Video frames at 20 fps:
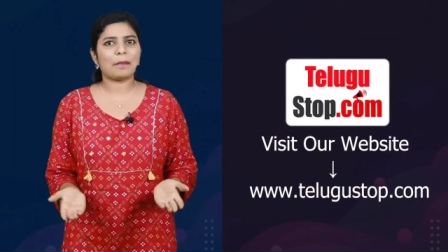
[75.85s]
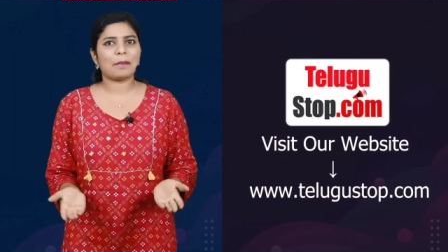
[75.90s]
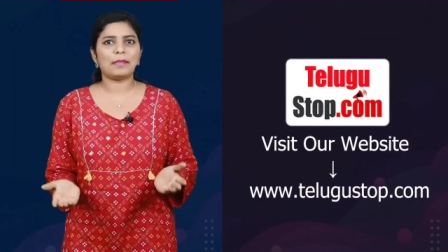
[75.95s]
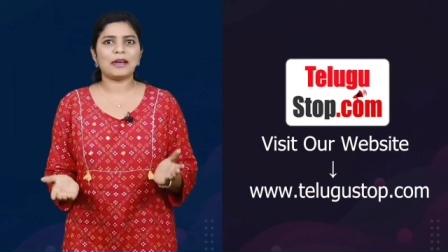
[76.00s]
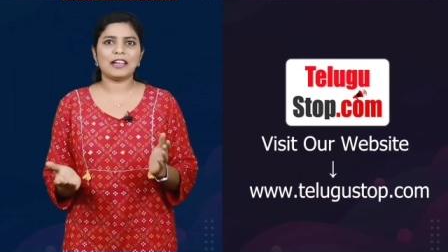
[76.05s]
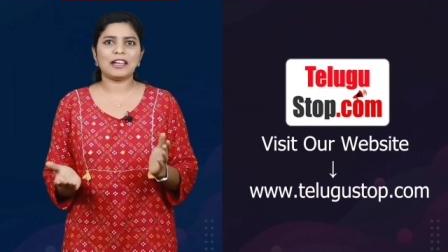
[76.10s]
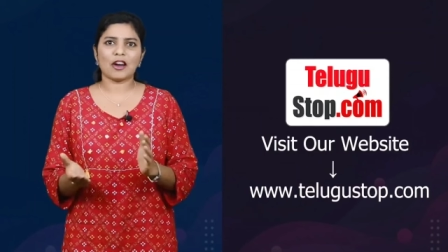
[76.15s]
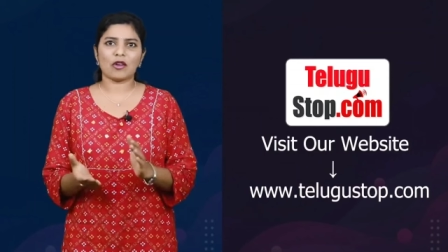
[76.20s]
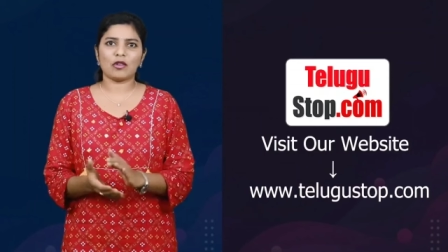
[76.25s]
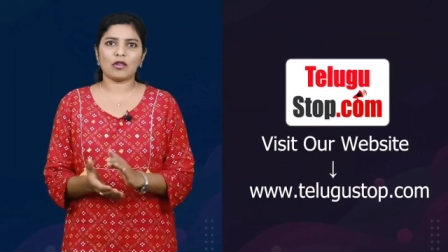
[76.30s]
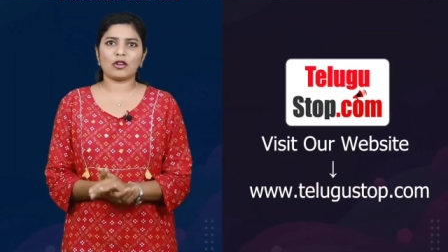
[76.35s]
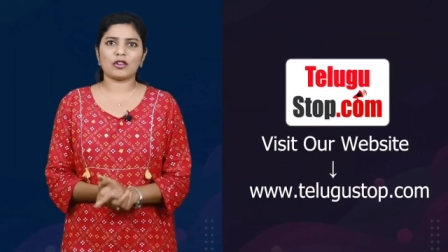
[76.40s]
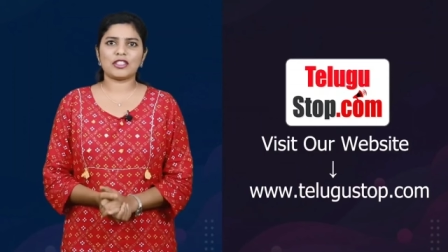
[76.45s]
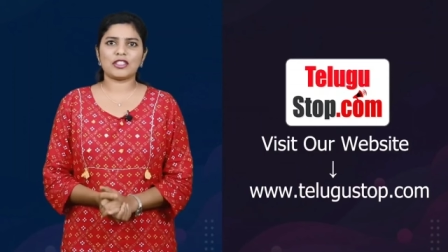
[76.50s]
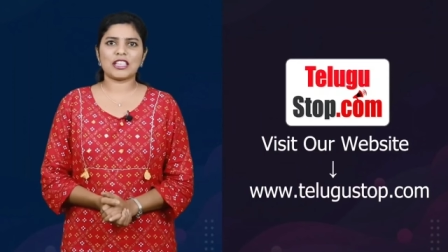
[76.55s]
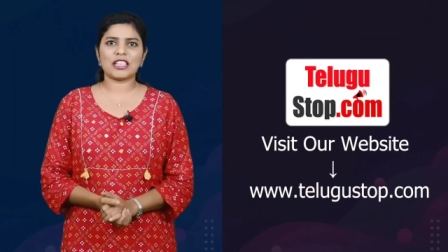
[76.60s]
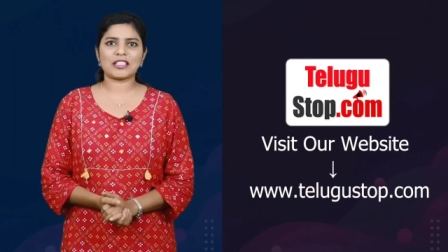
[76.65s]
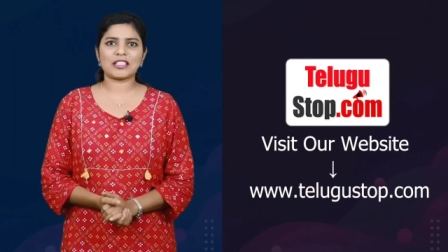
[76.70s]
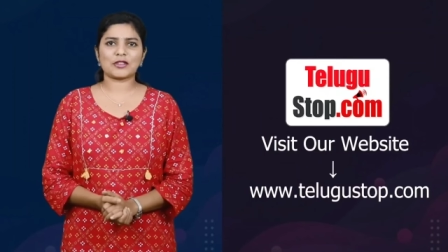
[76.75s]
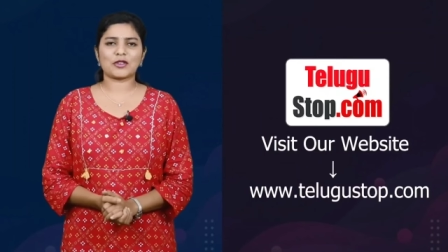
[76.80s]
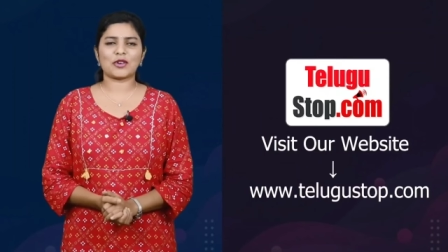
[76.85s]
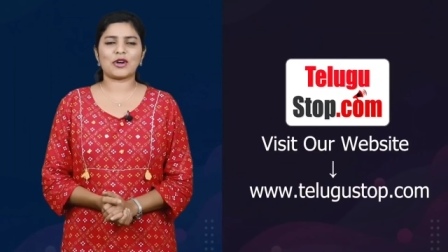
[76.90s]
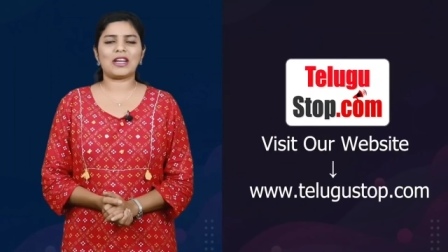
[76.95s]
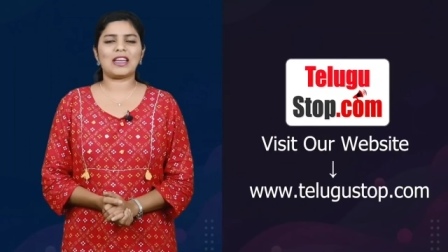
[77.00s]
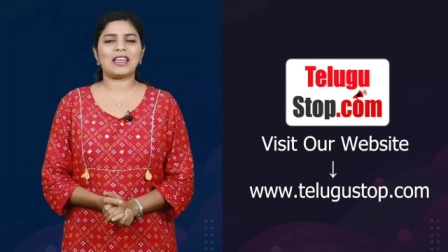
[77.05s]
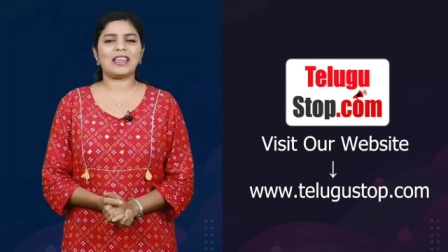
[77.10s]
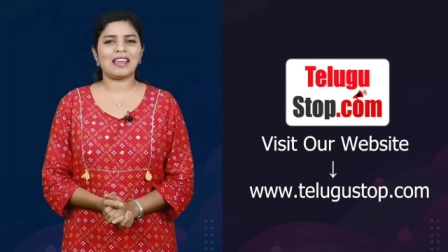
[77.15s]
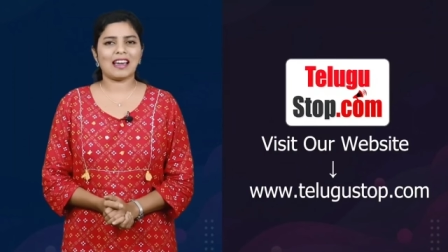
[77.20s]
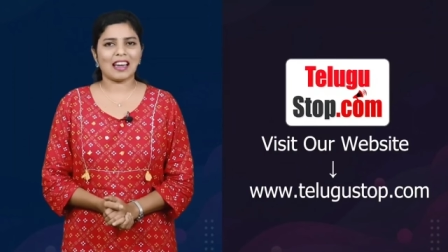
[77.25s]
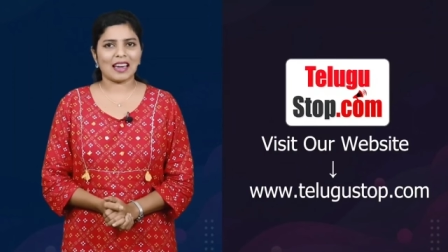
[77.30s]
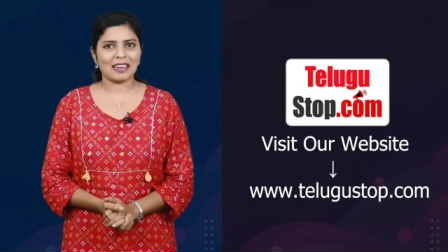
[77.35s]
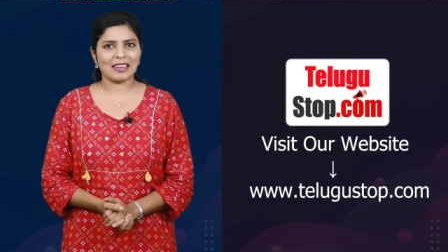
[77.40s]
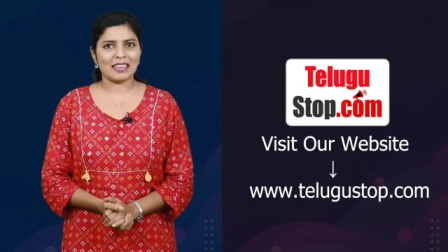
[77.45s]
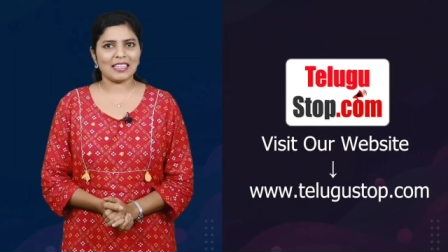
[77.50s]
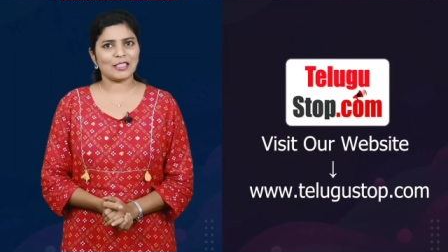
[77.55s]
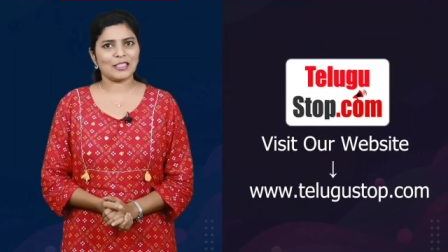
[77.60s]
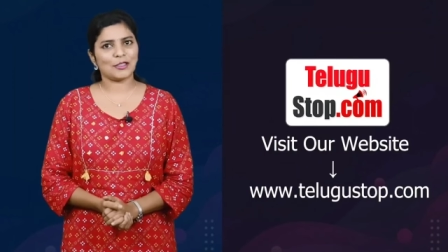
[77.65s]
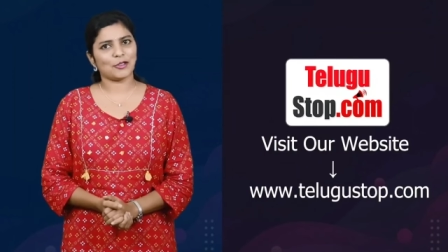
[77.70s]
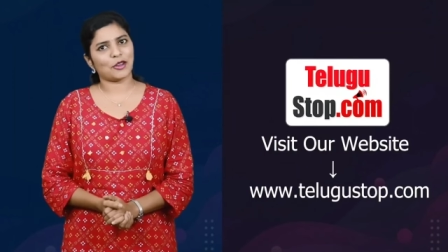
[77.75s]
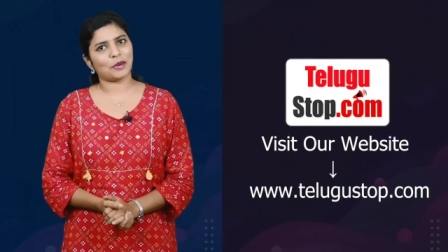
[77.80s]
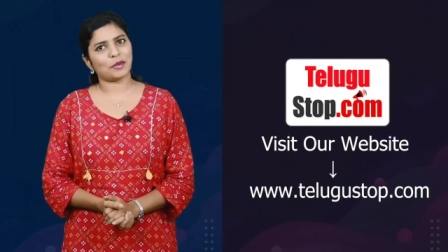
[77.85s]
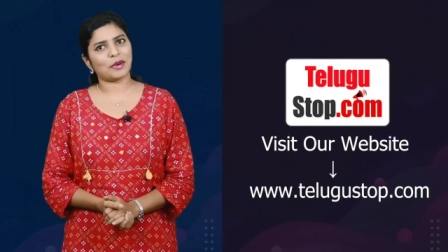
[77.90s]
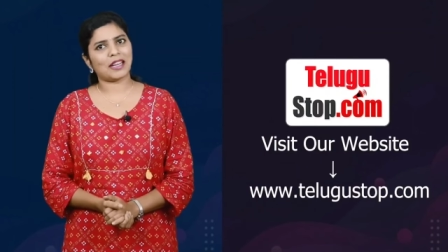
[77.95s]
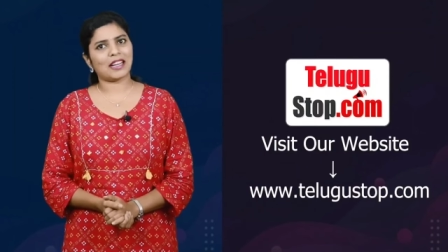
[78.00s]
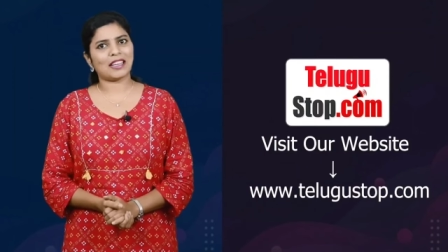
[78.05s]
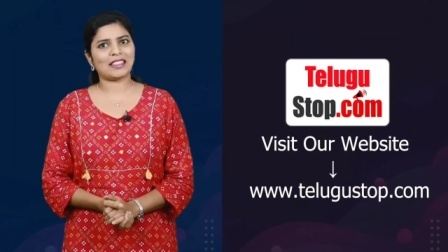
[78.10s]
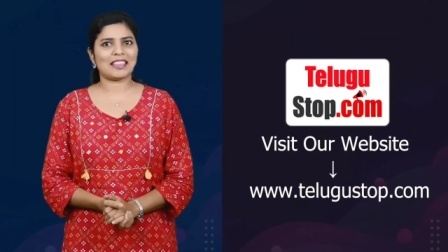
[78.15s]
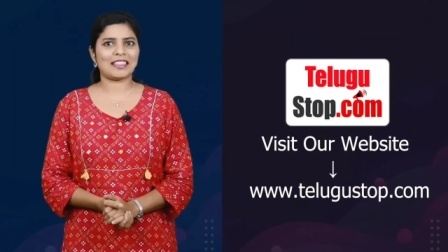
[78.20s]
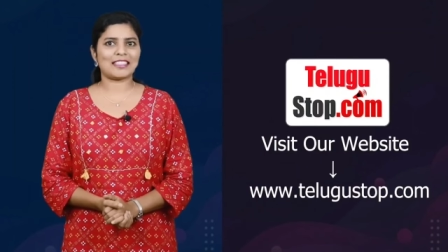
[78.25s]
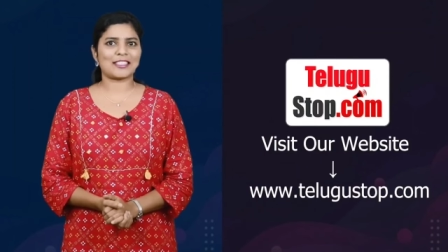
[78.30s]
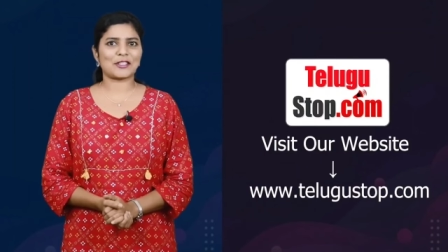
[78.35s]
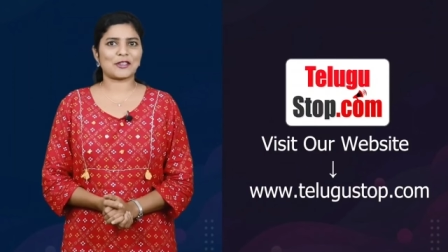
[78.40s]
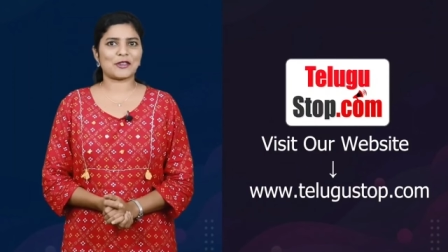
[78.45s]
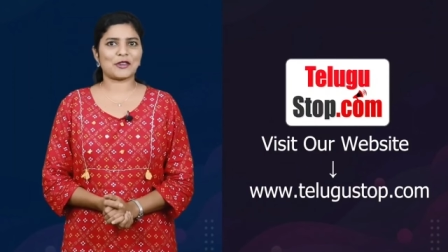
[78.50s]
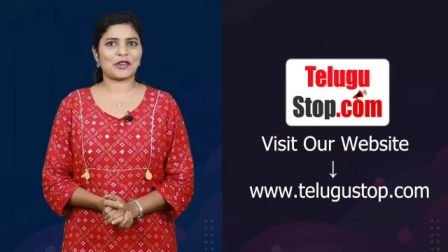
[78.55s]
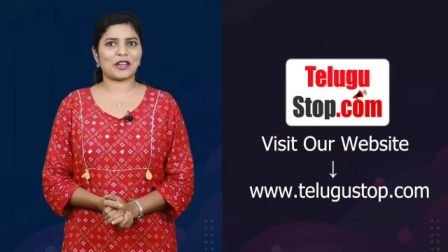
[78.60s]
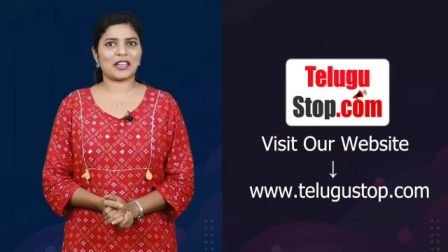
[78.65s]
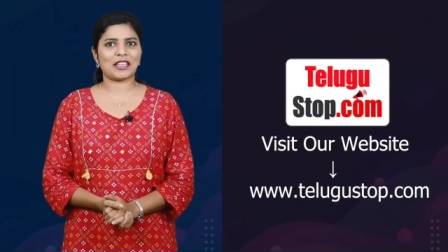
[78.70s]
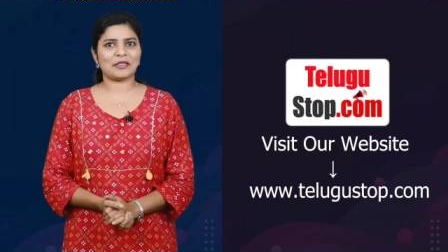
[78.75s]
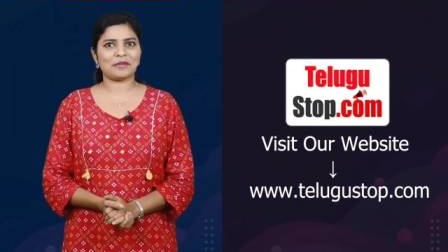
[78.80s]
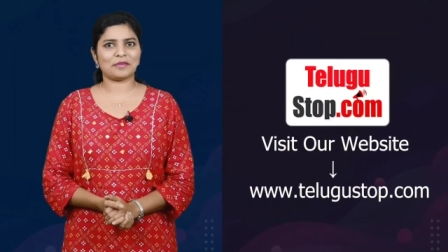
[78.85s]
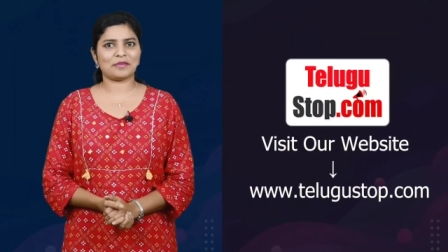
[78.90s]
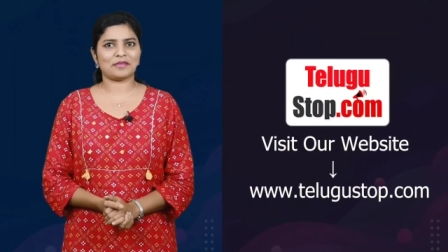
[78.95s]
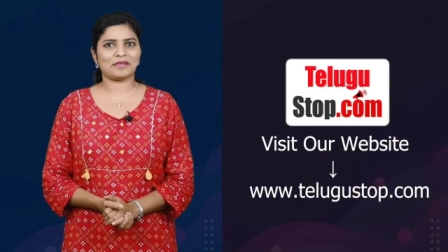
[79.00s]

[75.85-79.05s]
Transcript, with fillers: యాప్ని డౌన్లోడ్ చేసుకోండి అన్నీ సులభంగా తెలుసుకోండి